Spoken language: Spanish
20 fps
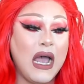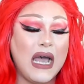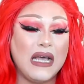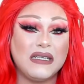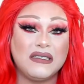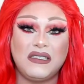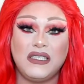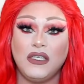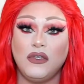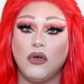
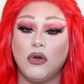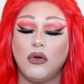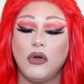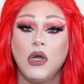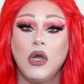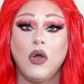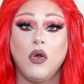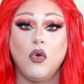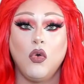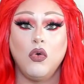ha
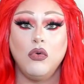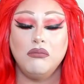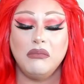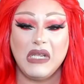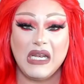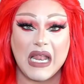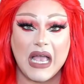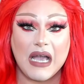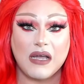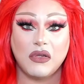sido un
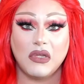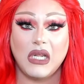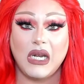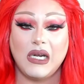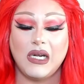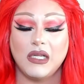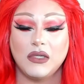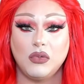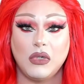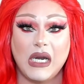milagro de
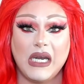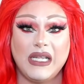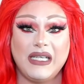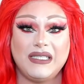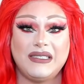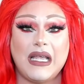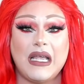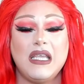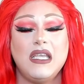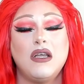la
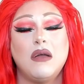naturaleza.